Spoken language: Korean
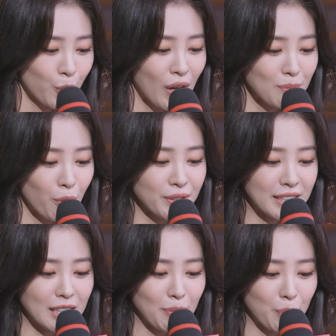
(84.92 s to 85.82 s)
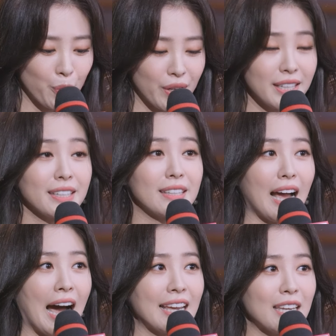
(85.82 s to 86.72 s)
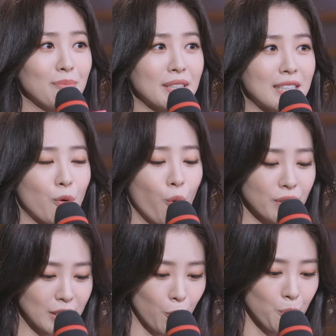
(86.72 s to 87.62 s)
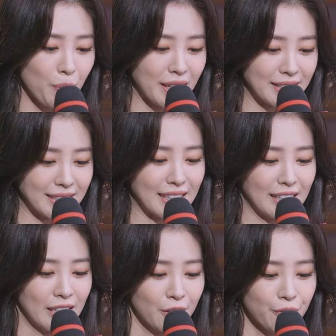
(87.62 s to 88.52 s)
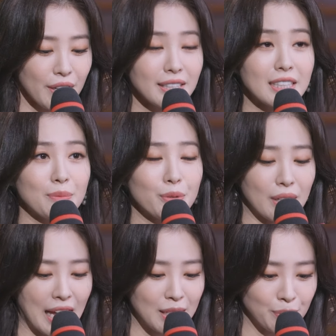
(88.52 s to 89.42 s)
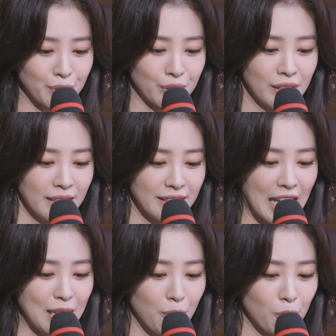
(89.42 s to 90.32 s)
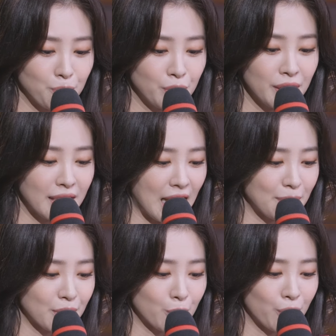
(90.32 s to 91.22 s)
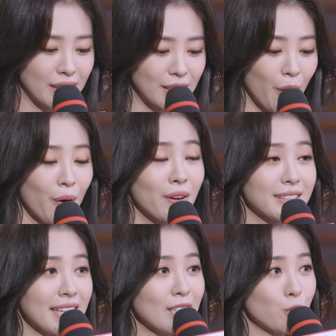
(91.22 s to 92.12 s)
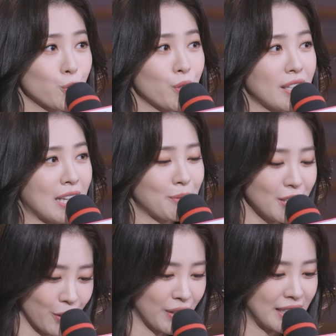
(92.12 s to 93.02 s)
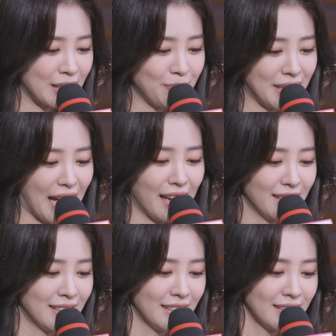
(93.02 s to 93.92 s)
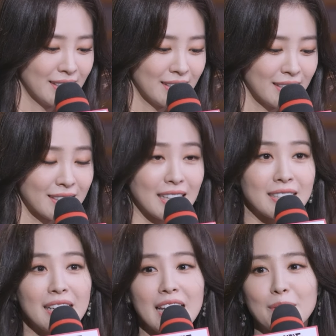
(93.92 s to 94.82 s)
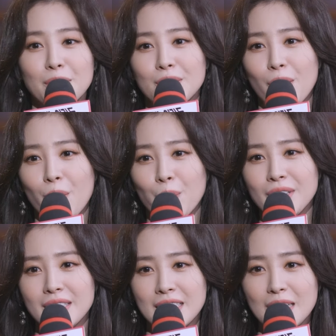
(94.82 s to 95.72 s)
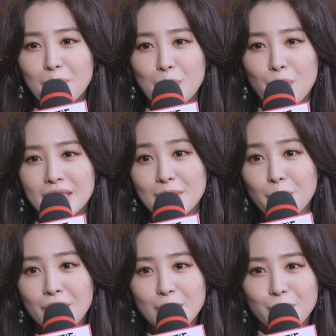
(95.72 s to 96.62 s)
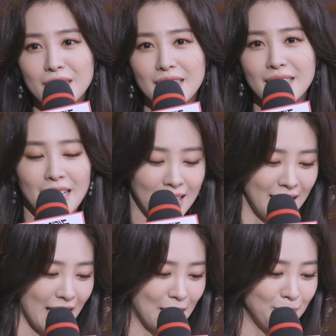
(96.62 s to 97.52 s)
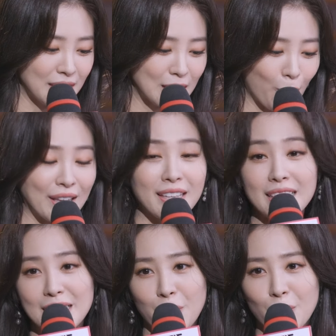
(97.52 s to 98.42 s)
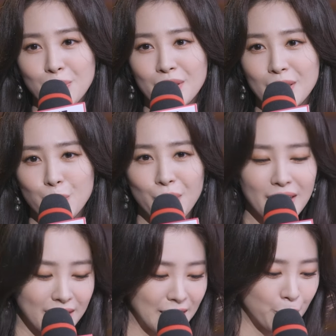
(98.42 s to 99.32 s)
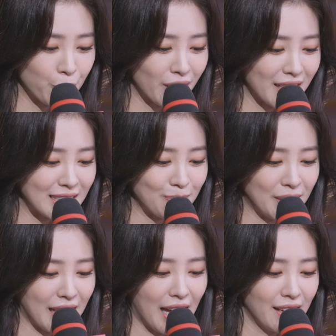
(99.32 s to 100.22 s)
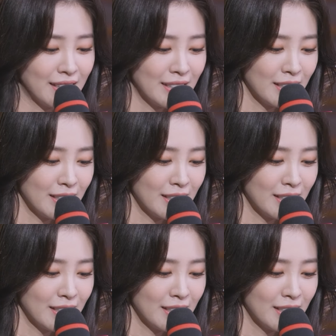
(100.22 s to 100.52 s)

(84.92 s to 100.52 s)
또한 본 제작 발표회는 IMBC 공식 홈페이지, 페이스북 라이브, 네이버 V 라이브를 통해서 생중계됨을 전해드립니다. 자, 진행에 앞서서 오늘 제작 발표에 참석해주신 MBC 관계자 여러분들을 소개해드리도록 음. 하겠습니다.